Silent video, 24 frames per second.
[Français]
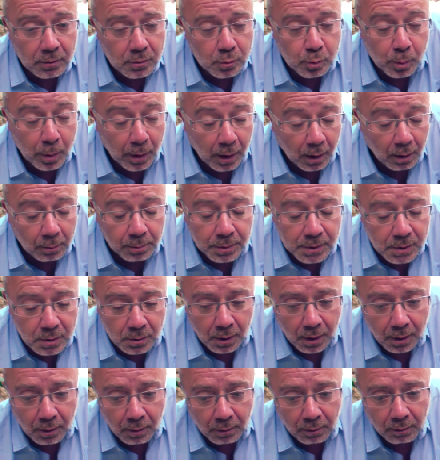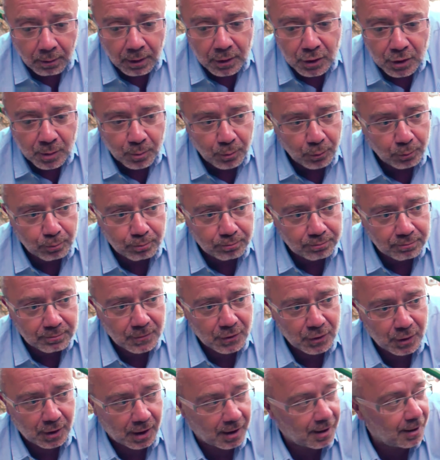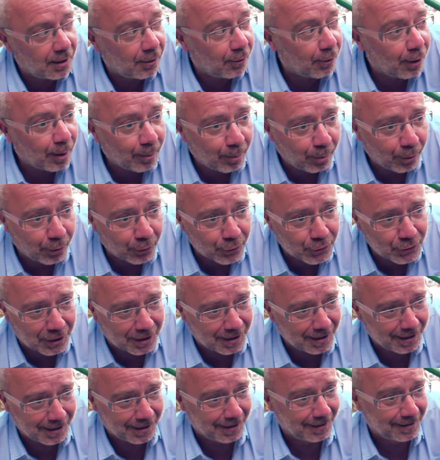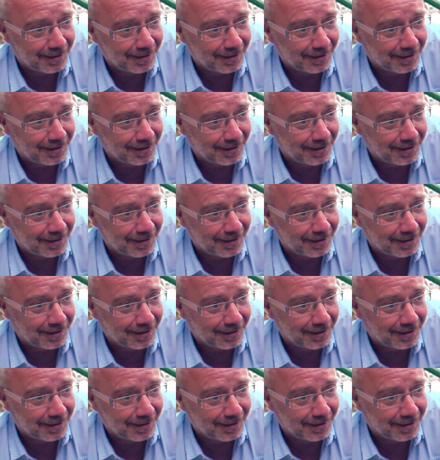super, parce que là, j'ai rien à leur apprendre, j'ai rien.